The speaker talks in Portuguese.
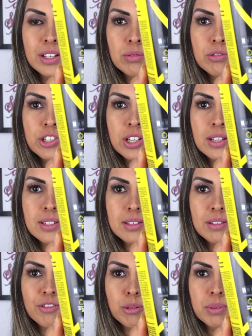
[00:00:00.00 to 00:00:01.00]
não tinha
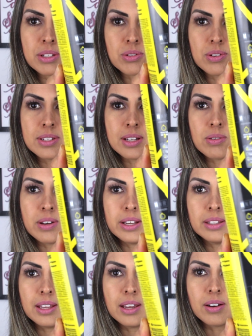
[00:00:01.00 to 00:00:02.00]
essas informações,
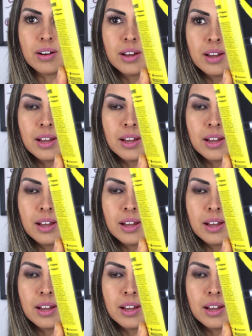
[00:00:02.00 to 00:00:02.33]
agora tem, ó.